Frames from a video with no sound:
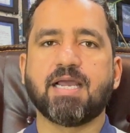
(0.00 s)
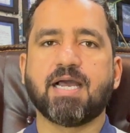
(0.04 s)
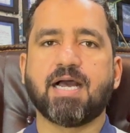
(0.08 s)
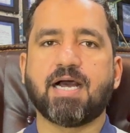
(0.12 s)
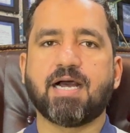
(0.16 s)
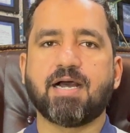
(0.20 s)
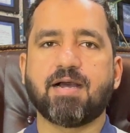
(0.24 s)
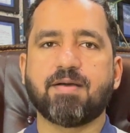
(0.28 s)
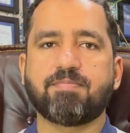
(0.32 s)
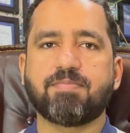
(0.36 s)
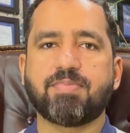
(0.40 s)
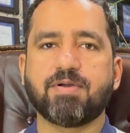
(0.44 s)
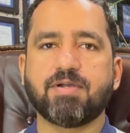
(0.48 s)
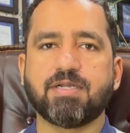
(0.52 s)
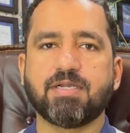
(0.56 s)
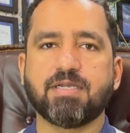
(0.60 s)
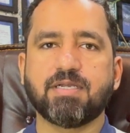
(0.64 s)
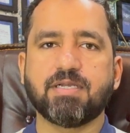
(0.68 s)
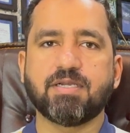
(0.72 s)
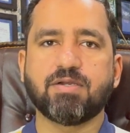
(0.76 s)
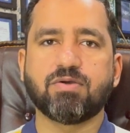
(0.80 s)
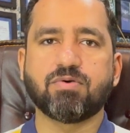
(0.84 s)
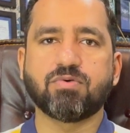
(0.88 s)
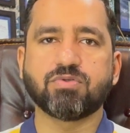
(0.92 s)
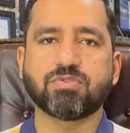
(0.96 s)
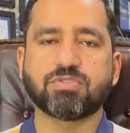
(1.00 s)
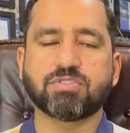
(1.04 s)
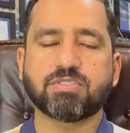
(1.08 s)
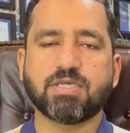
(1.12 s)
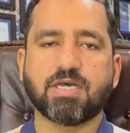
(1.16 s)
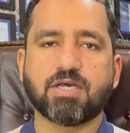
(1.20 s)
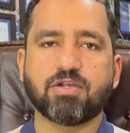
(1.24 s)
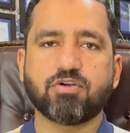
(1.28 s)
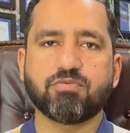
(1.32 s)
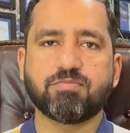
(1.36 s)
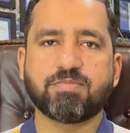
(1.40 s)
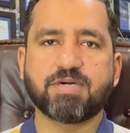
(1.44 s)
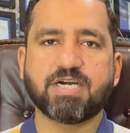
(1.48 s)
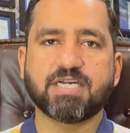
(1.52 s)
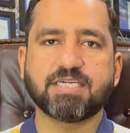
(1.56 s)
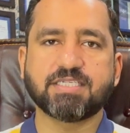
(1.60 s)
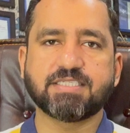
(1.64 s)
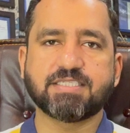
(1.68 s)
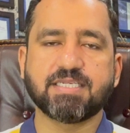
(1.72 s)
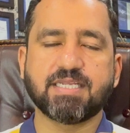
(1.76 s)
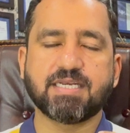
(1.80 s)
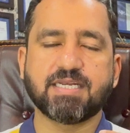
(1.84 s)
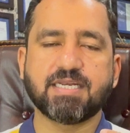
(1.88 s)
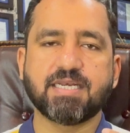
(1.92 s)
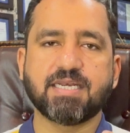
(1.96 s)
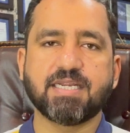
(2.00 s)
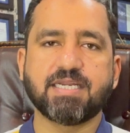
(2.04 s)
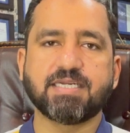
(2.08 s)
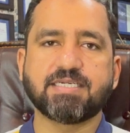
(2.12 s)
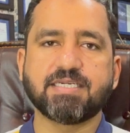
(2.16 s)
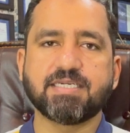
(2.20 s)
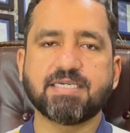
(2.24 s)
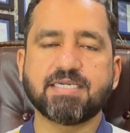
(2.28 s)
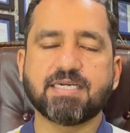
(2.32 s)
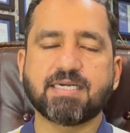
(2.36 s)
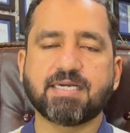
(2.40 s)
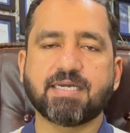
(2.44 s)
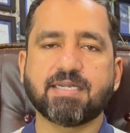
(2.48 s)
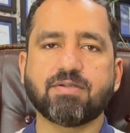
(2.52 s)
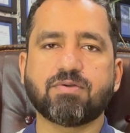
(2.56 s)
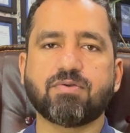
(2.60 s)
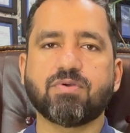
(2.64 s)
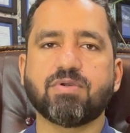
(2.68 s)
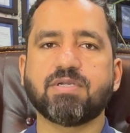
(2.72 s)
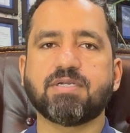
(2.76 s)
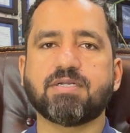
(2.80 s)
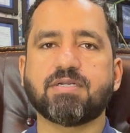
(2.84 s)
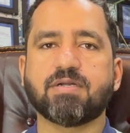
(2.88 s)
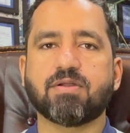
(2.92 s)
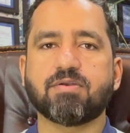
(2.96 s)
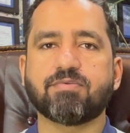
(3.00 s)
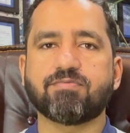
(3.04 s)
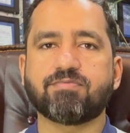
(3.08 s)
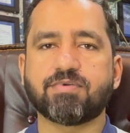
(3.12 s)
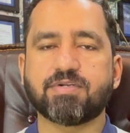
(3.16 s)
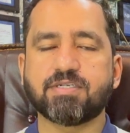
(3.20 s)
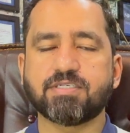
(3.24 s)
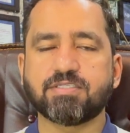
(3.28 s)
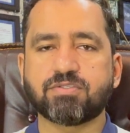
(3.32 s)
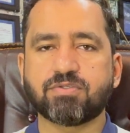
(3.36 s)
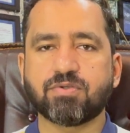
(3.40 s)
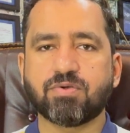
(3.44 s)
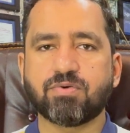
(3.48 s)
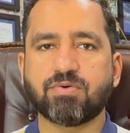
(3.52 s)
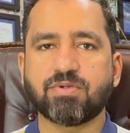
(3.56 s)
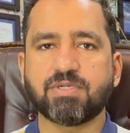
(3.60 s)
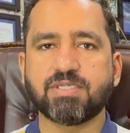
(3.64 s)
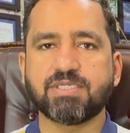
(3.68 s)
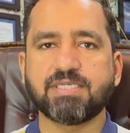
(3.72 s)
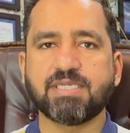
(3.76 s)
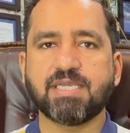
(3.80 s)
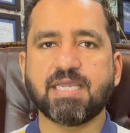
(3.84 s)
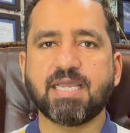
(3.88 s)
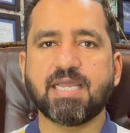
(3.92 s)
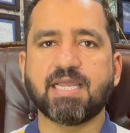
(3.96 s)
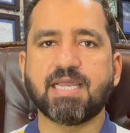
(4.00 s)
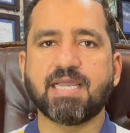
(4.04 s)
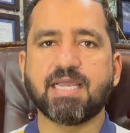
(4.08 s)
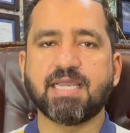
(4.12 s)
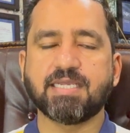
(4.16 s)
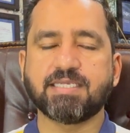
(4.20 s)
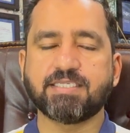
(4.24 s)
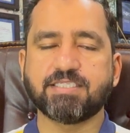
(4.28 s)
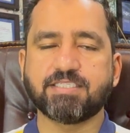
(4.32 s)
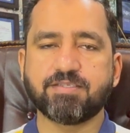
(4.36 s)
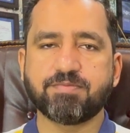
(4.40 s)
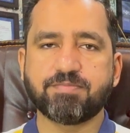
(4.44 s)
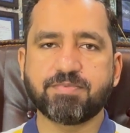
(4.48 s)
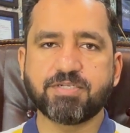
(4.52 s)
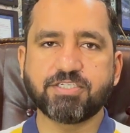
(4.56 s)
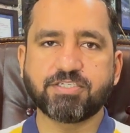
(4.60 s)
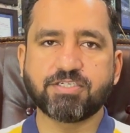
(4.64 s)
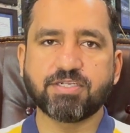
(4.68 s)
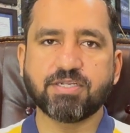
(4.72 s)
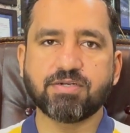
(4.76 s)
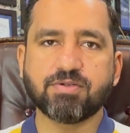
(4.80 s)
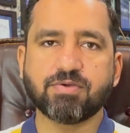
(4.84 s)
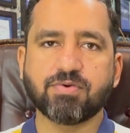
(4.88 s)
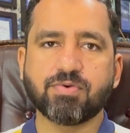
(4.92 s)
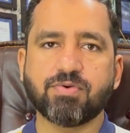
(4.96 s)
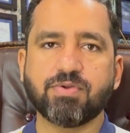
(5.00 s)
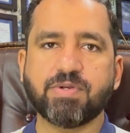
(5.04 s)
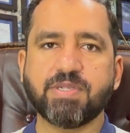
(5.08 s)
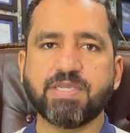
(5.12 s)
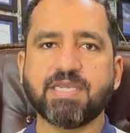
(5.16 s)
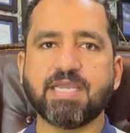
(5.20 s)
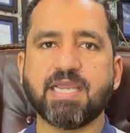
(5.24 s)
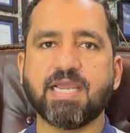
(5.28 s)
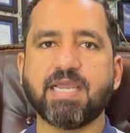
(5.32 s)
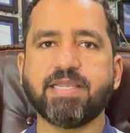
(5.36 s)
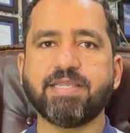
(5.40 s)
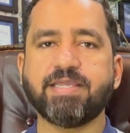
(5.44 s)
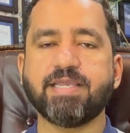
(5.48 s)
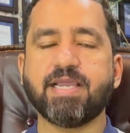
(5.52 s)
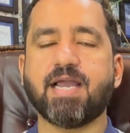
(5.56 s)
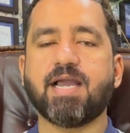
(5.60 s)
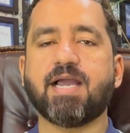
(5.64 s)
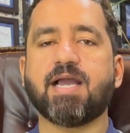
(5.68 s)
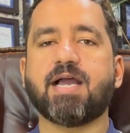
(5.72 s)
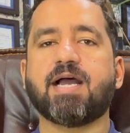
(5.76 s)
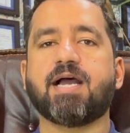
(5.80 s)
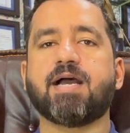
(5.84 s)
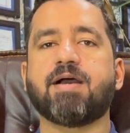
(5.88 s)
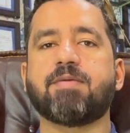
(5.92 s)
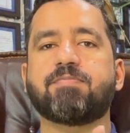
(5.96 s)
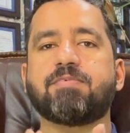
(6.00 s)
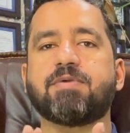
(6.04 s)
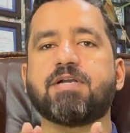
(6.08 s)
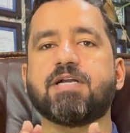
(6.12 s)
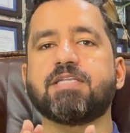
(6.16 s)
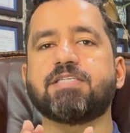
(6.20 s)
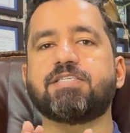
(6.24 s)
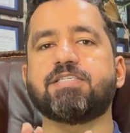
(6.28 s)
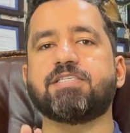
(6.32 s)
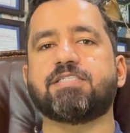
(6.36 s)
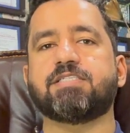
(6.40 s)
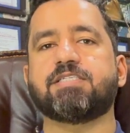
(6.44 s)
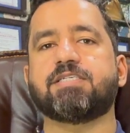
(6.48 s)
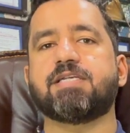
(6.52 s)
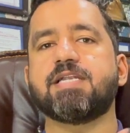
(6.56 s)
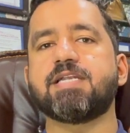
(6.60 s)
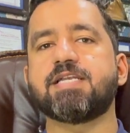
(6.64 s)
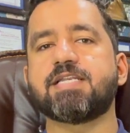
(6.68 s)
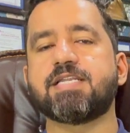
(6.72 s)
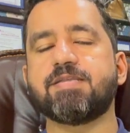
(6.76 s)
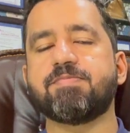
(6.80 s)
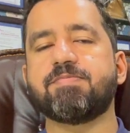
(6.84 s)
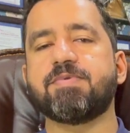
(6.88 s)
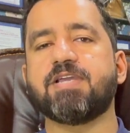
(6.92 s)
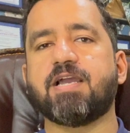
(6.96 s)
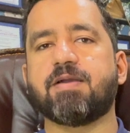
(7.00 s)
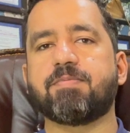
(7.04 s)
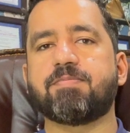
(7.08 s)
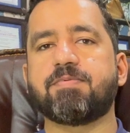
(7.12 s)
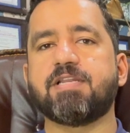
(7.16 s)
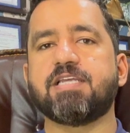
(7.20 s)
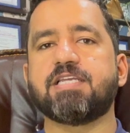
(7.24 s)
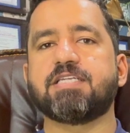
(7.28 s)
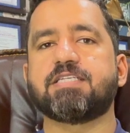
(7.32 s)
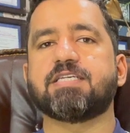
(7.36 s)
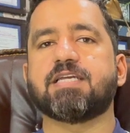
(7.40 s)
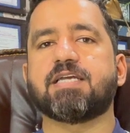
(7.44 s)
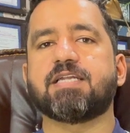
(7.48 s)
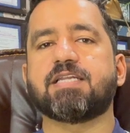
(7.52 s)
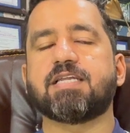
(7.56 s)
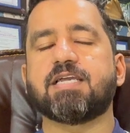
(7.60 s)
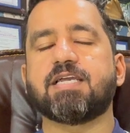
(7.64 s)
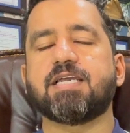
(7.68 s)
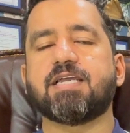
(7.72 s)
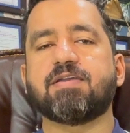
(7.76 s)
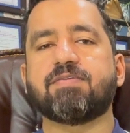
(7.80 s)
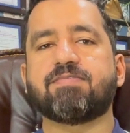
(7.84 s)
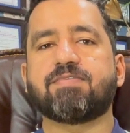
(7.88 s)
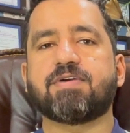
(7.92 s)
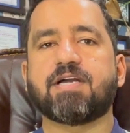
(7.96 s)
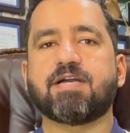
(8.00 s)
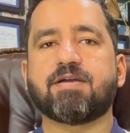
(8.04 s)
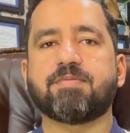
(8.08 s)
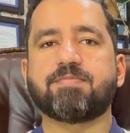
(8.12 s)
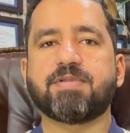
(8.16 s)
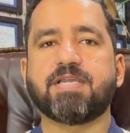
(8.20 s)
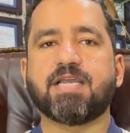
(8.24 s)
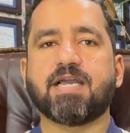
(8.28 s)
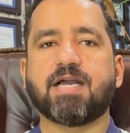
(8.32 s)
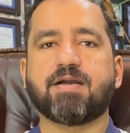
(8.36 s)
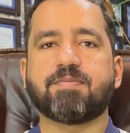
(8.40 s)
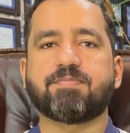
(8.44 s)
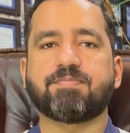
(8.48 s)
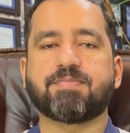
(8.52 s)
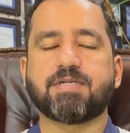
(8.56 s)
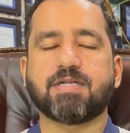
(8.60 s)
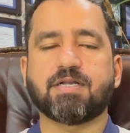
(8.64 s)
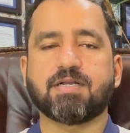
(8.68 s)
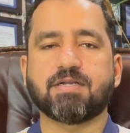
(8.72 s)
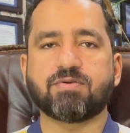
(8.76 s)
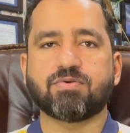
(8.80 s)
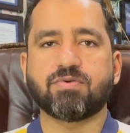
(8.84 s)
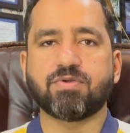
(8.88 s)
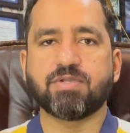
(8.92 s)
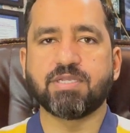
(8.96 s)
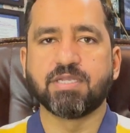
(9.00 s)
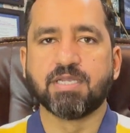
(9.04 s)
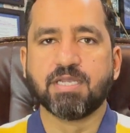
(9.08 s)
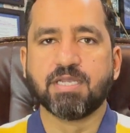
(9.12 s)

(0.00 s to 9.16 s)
आप उस कारोबार से रिलेटेड अगर कोई कॉन्फ्रेंस हो रही है एग्जीबिशन हो रही है या आपका जिस कंट्री में आपने जाना है वहाँ पे आपका कोई